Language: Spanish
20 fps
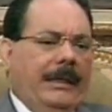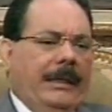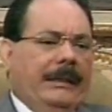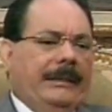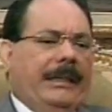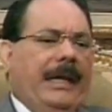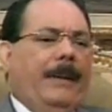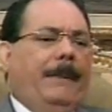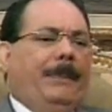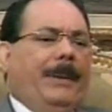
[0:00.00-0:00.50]

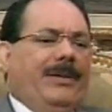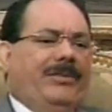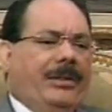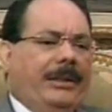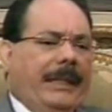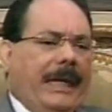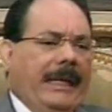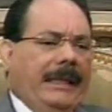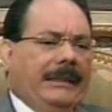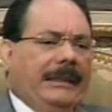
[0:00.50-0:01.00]
del
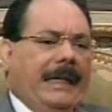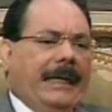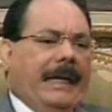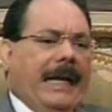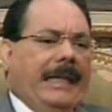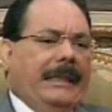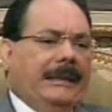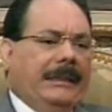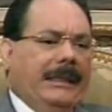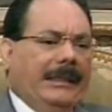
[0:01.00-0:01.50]
presidente
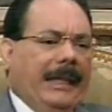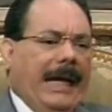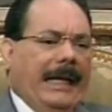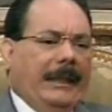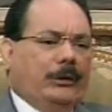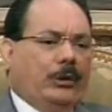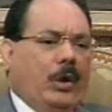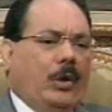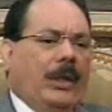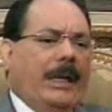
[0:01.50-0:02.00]

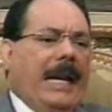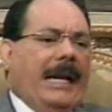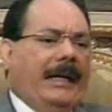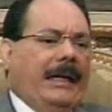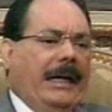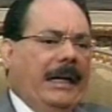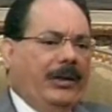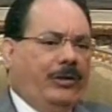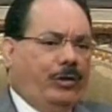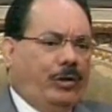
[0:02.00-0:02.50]
candidato de la
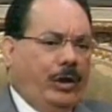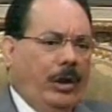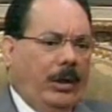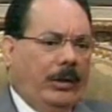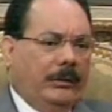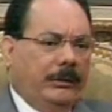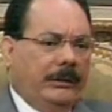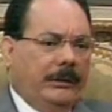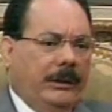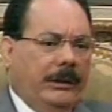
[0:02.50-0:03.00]

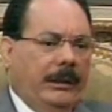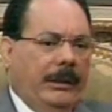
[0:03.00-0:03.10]
reelección,